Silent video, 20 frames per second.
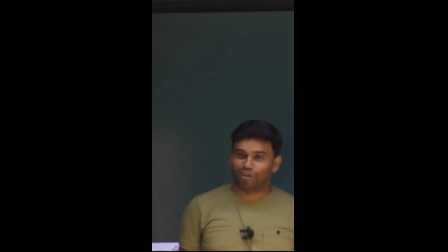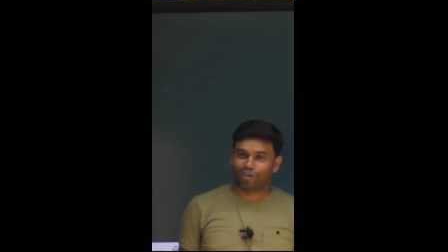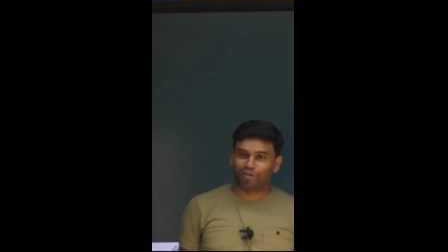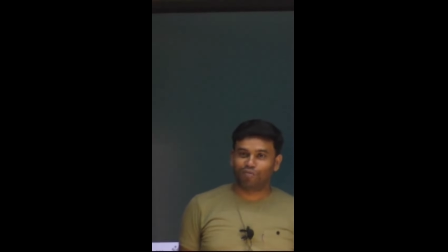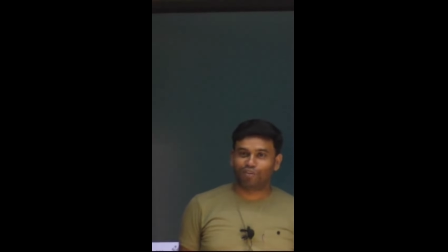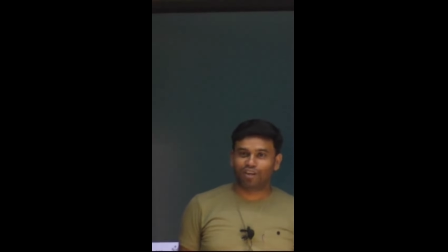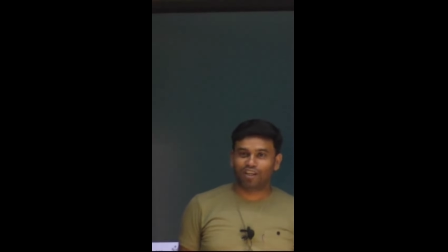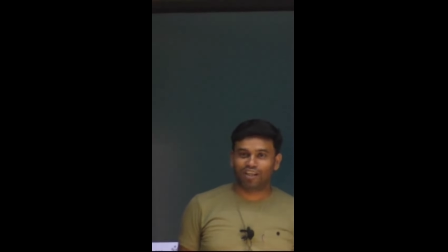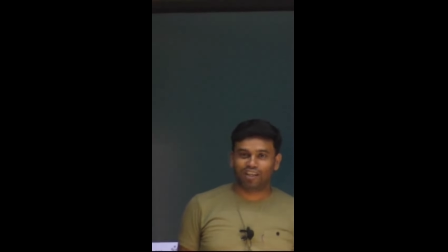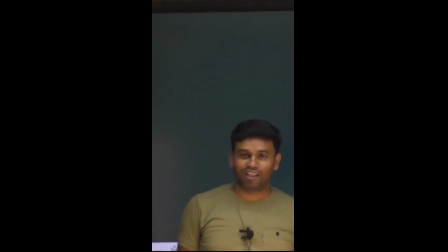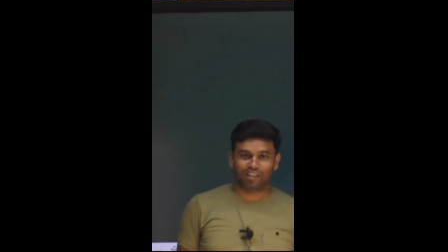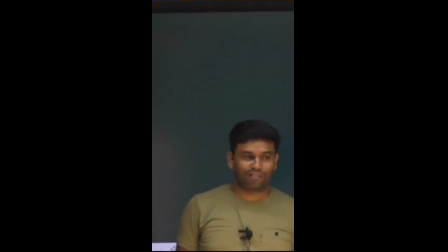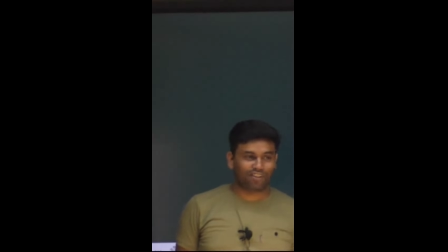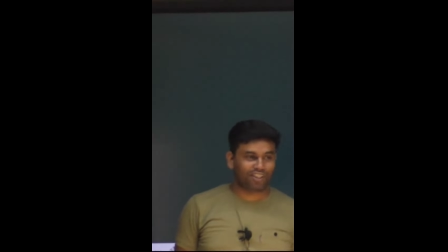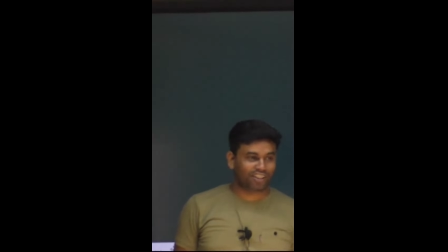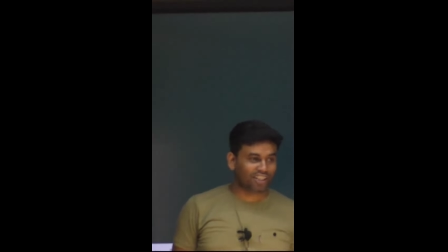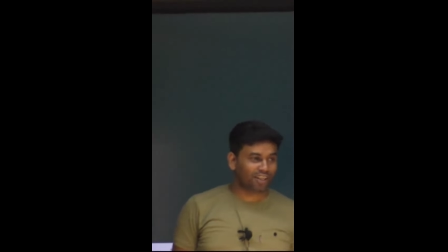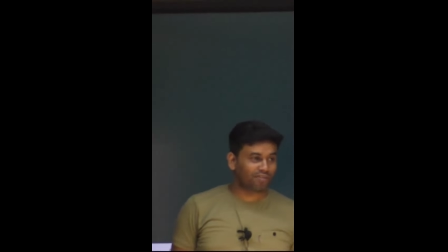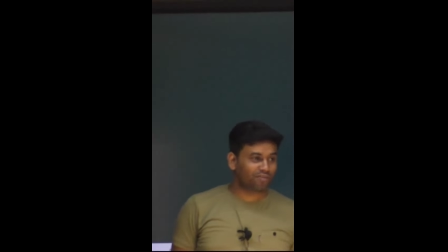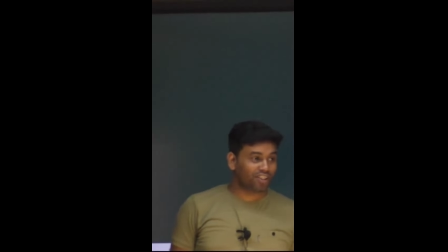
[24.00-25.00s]
मोल मोला एकदम
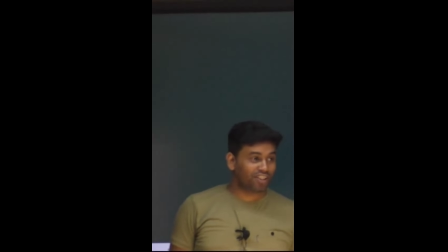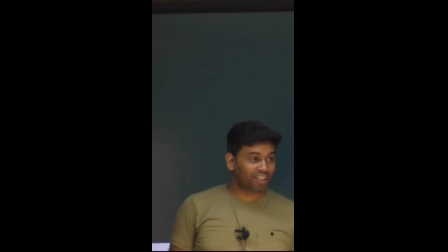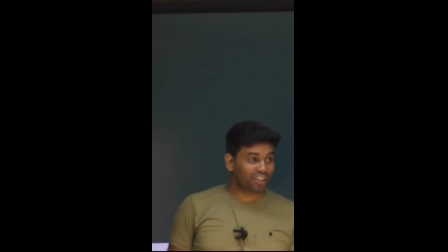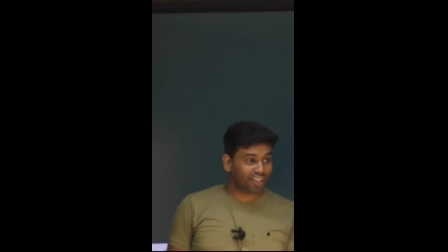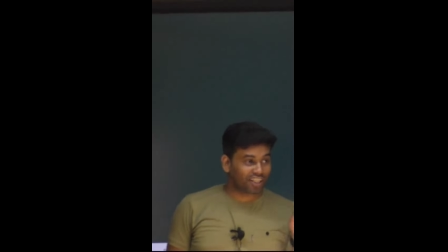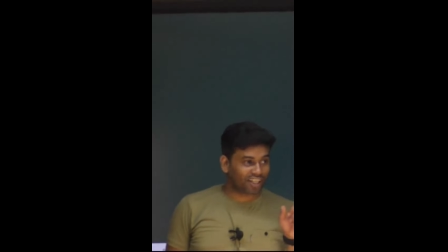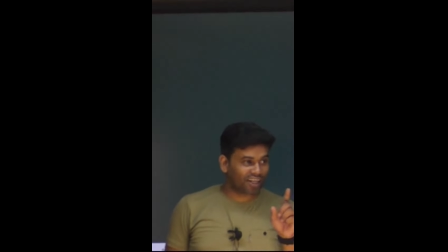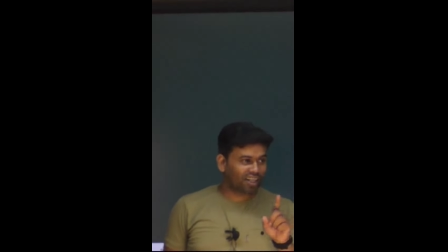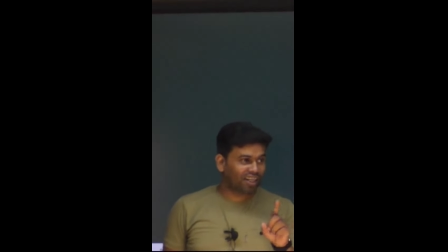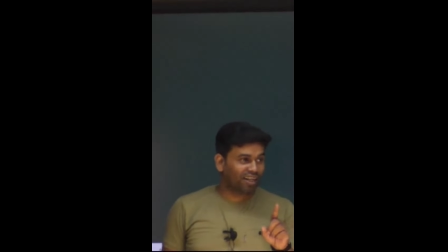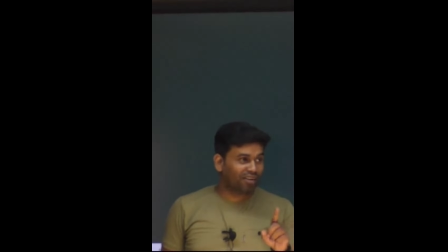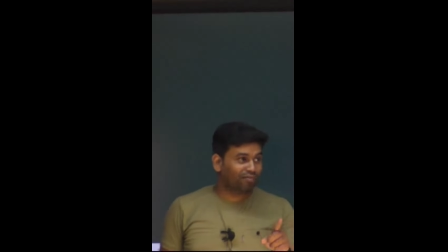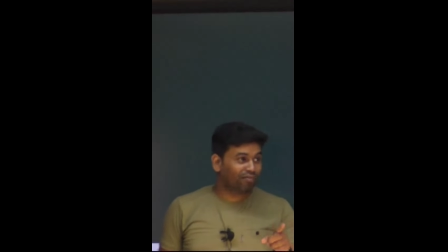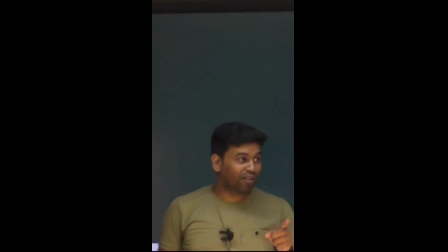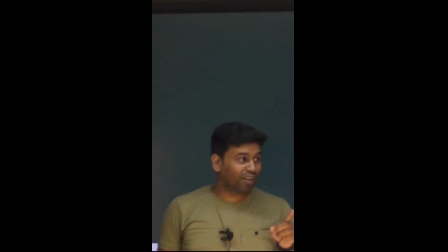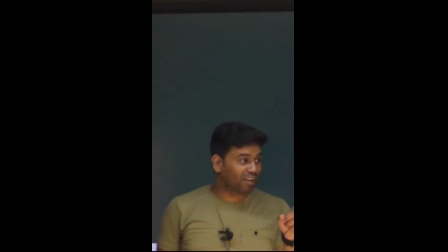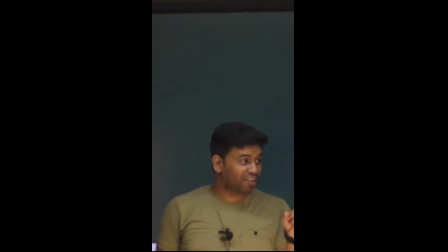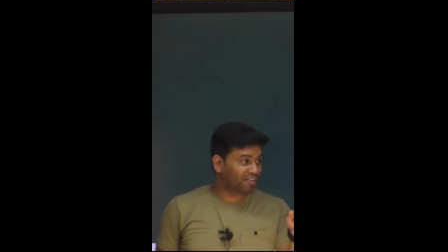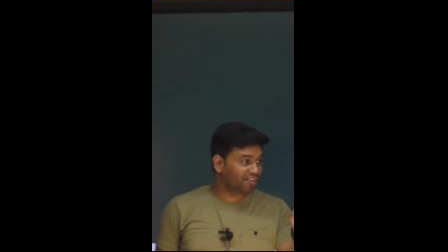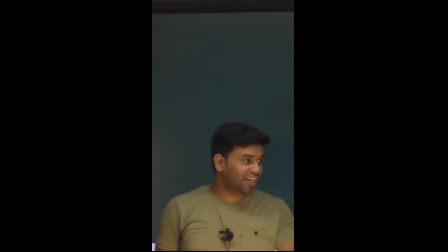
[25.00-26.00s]
हिसाब से जितना दाम
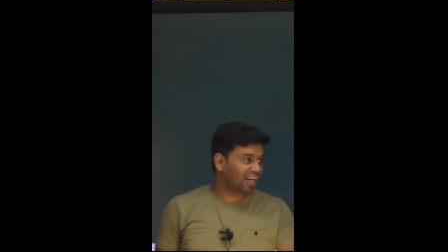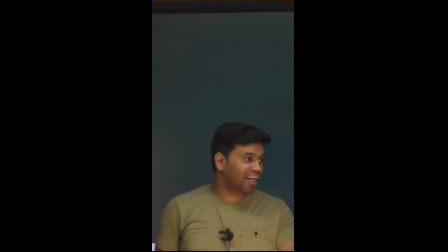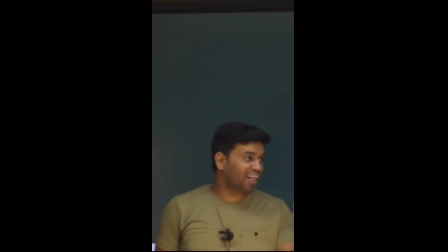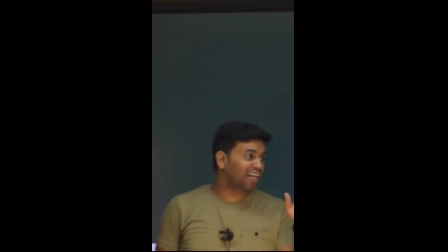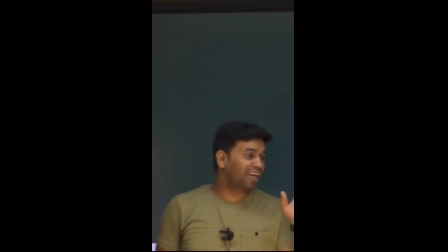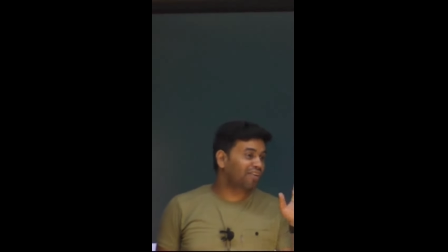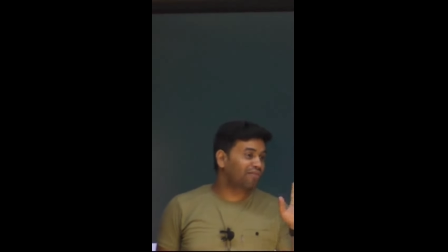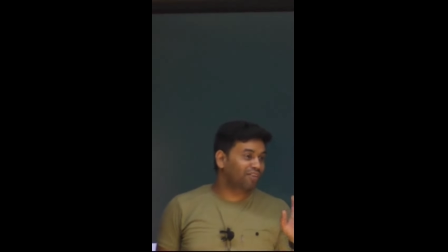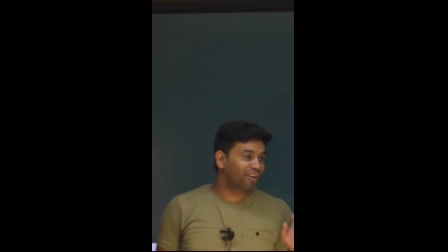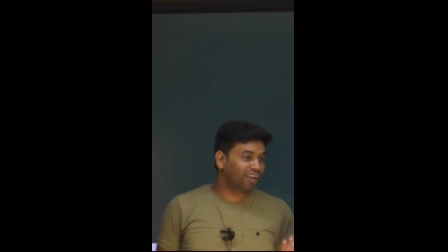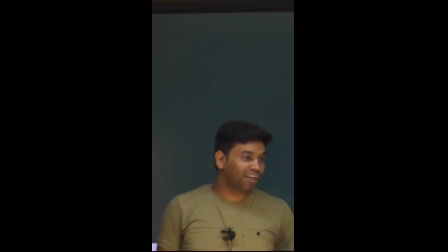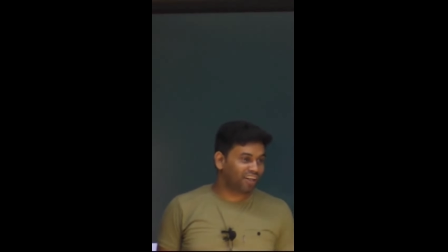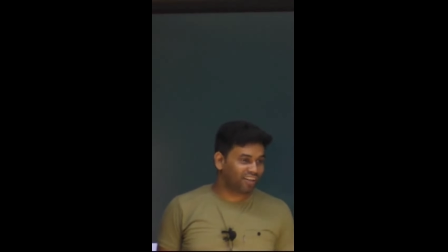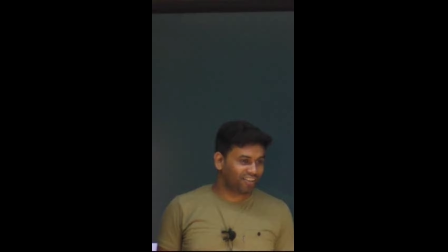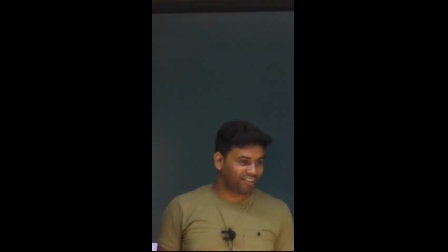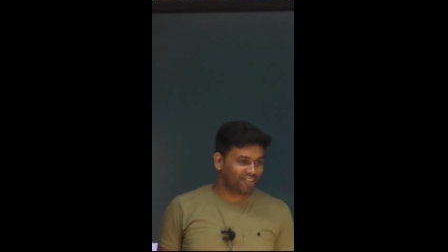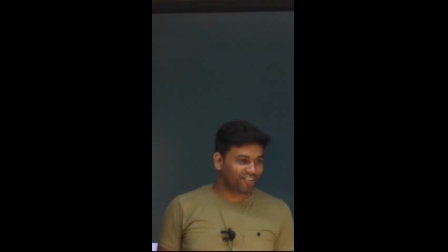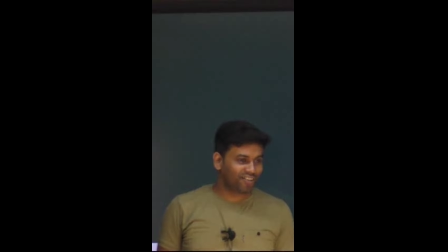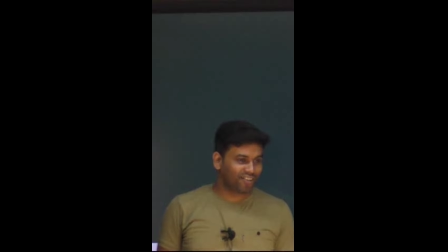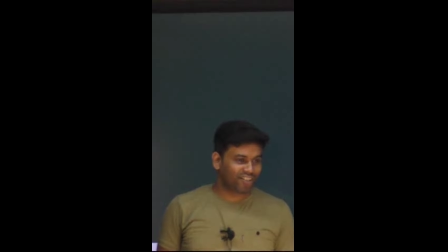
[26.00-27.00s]
बोलेगा उसका आधा बोलना
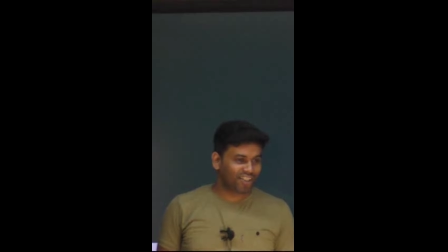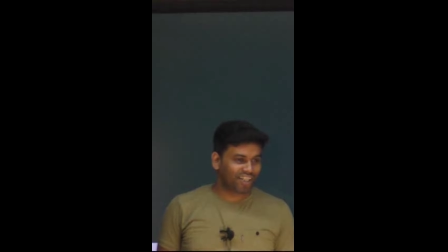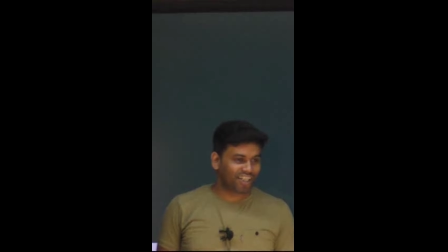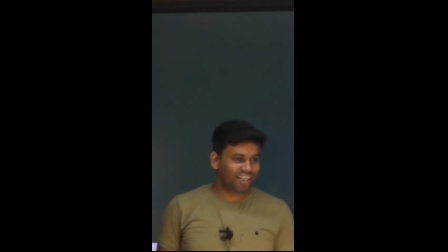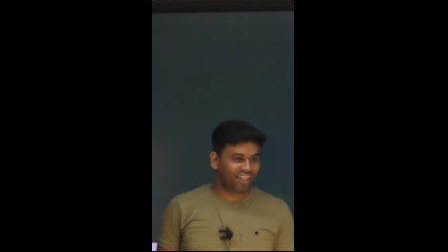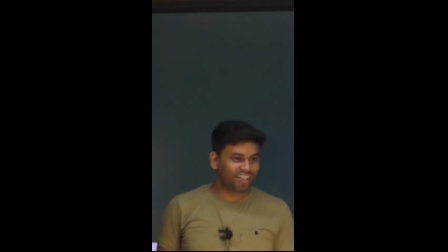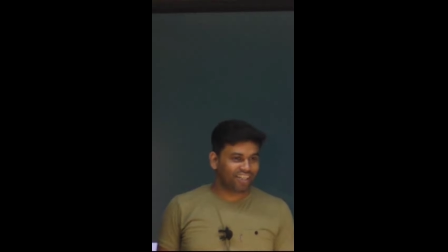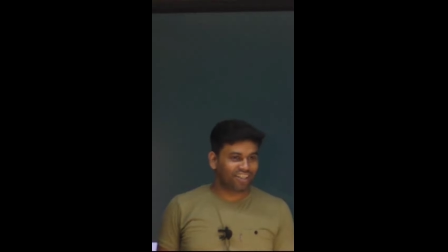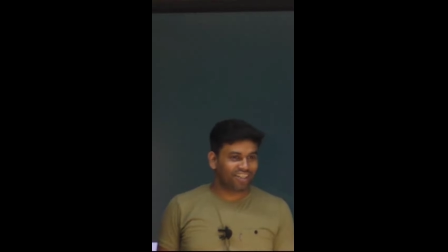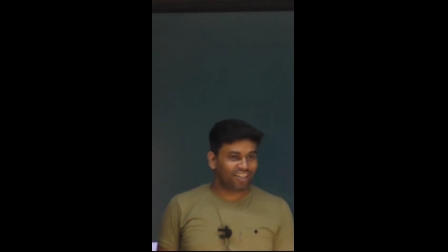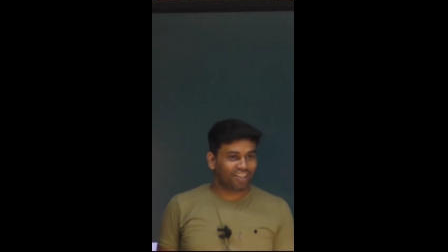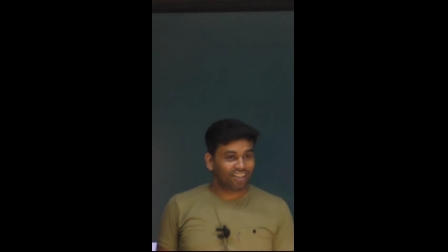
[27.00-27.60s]
ठीक है